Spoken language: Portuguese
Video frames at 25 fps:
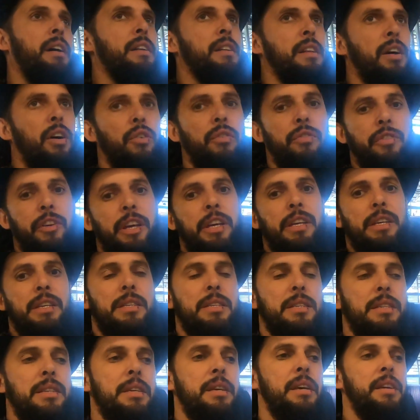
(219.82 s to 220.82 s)

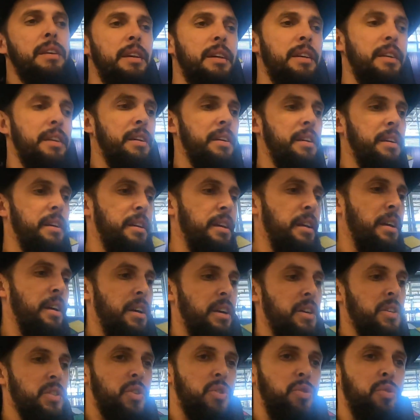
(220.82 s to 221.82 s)
talvez,
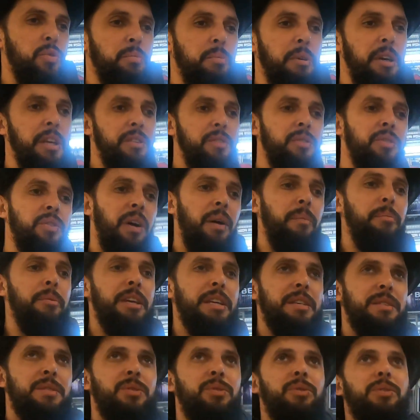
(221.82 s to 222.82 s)
sumido com as
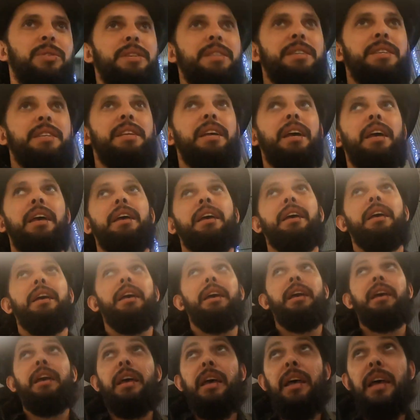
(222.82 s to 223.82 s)
minhas coisas, né?
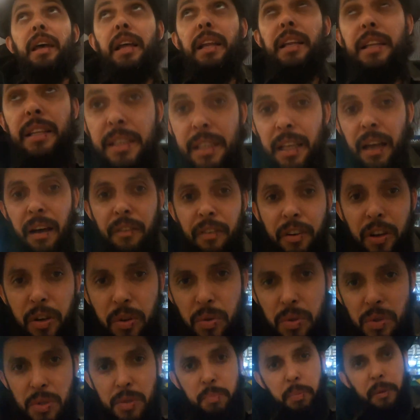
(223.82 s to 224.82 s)
Ele tava
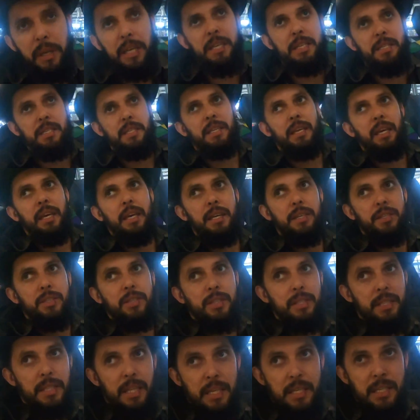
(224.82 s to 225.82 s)
com os
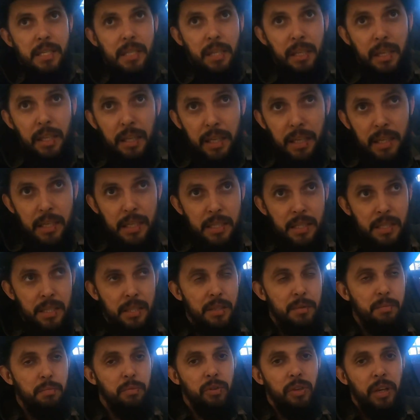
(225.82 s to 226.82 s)
presentes das
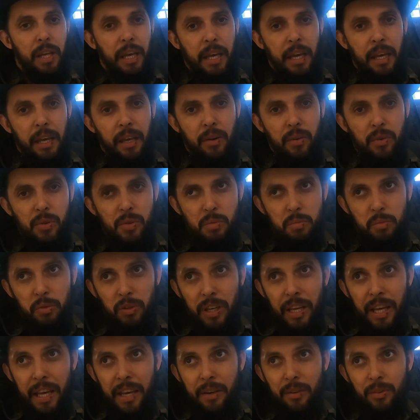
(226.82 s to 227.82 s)
crianças, boné, os
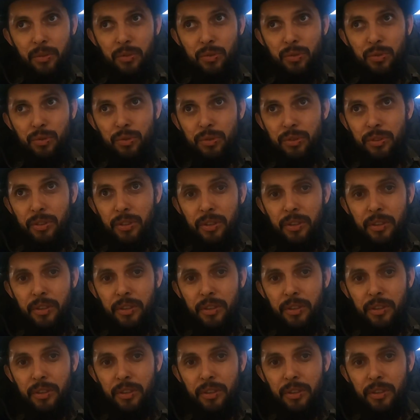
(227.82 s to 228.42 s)
bonecos, tudo.